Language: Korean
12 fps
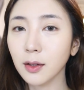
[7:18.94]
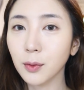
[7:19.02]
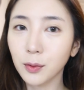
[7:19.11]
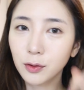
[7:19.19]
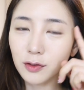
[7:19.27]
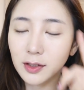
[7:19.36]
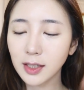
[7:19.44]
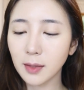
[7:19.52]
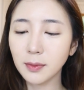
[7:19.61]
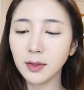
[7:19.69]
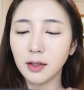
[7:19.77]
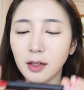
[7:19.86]
그리고
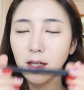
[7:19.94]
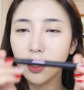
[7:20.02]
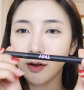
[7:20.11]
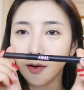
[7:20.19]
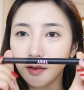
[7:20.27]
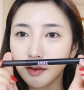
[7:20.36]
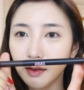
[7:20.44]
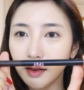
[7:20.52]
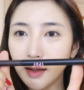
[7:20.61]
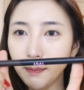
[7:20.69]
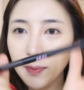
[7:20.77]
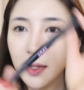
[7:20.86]
눈썹은 이거
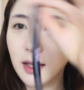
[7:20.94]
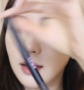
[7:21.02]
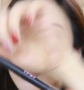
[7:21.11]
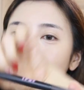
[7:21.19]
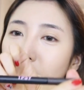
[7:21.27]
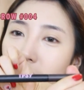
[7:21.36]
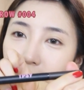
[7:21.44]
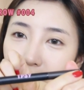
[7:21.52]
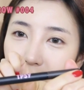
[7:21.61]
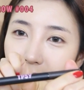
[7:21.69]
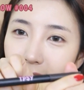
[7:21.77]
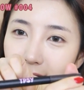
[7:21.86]
TP 이렇게
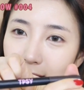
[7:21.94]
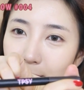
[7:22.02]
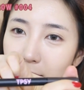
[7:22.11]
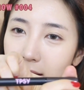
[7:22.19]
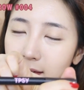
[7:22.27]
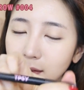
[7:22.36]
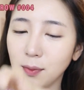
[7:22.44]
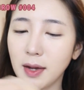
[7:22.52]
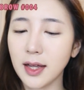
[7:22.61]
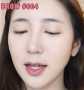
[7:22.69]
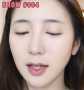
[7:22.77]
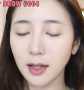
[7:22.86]
들어왔나?
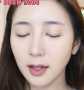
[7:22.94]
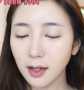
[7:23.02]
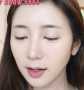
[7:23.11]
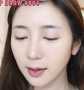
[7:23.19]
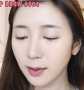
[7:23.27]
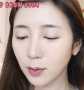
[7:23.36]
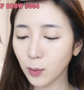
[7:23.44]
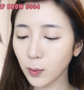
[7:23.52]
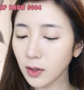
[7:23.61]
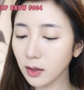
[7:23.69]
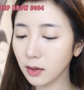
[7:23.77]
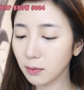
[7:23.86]
TPSY
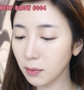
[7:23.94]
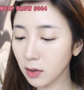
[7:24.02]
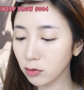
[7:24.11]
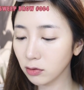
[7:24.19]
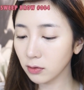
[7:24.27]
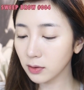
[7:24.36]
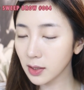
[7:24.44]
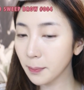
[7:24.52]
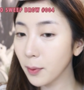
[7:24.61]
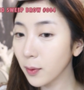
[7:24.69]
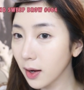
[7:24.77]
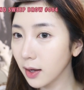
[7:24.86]
이거는 미국
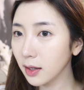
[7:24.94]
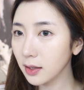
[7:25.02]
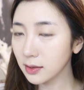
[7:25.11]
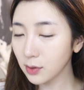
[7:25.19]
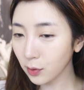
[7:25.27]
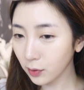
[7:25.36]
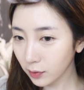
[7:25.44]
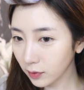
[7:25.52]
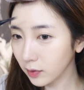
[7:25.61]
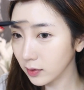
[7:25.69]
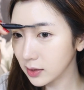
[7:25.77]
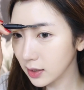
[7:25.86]

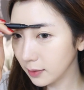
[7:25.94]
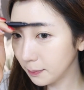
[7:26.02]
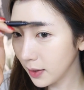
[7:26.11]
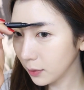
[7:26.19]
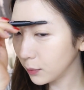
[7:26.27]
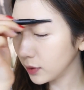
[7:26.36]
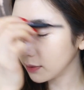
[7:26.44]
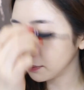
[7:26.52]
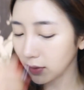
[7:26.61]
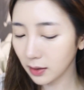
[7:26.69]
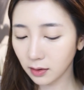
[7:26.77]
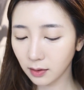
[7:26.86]
세포라에서 이제 팔고 있는
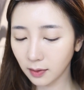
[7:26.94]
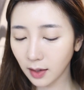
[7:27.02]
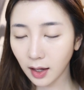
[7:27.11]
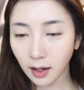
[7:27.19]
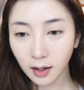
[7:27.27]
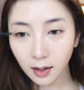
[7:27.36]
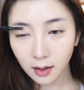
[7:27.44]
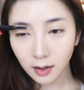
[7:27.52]
브랜드인데